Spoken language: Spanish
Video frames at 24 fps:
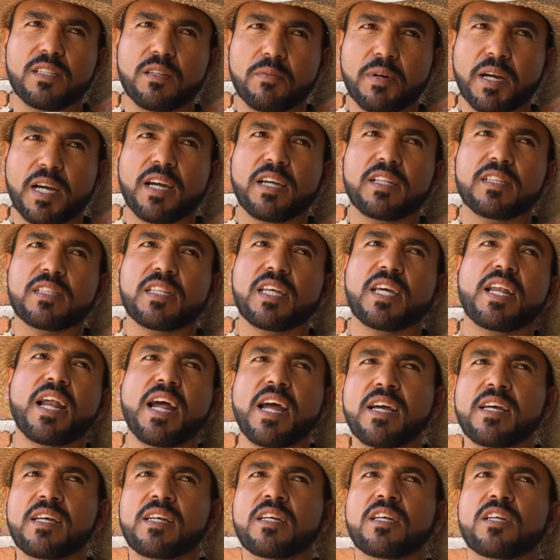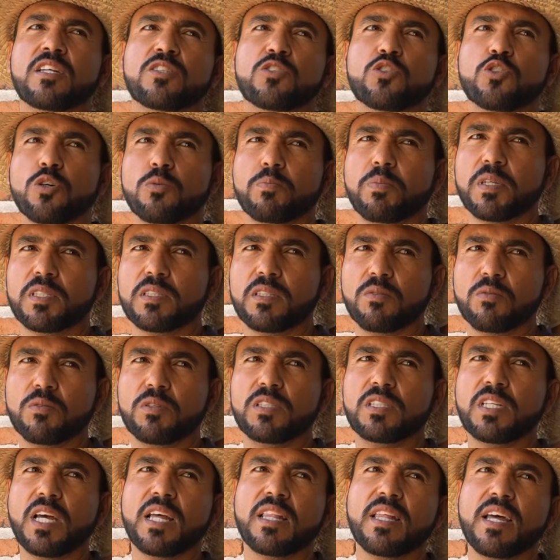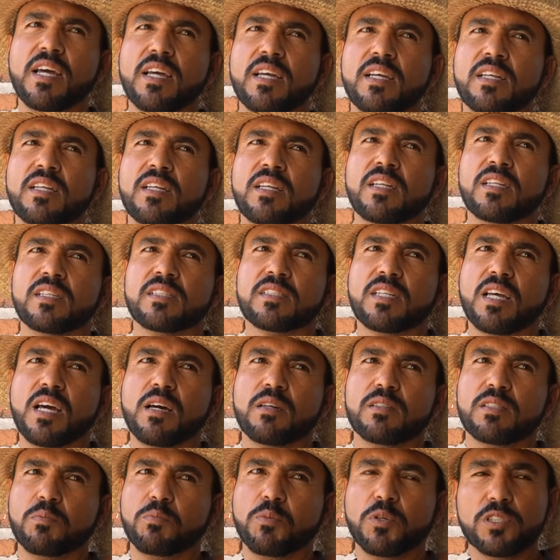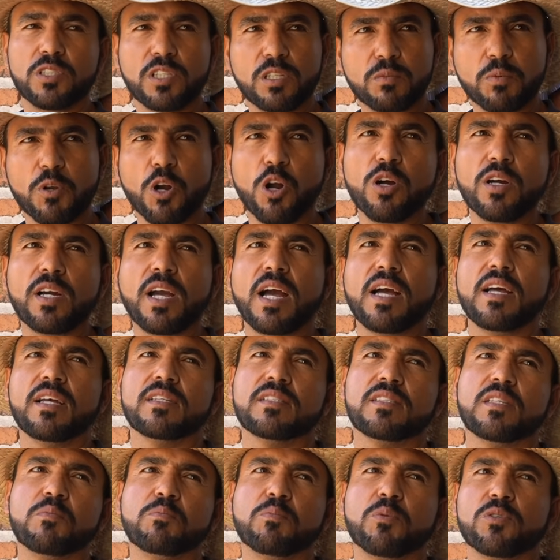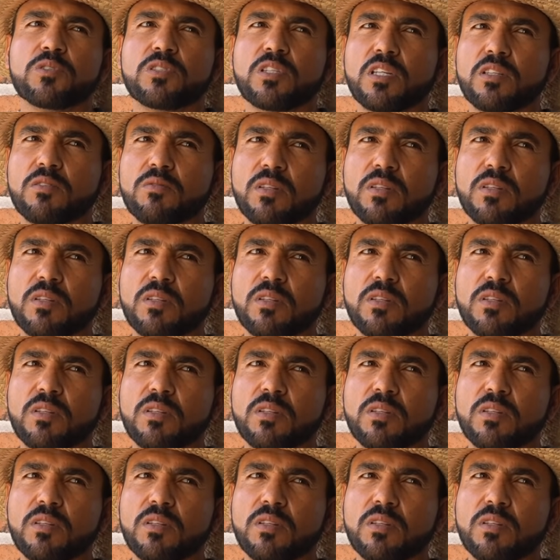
de vaca entera, no pasteurizada. O sea, se puede decir bronca, 100% eh.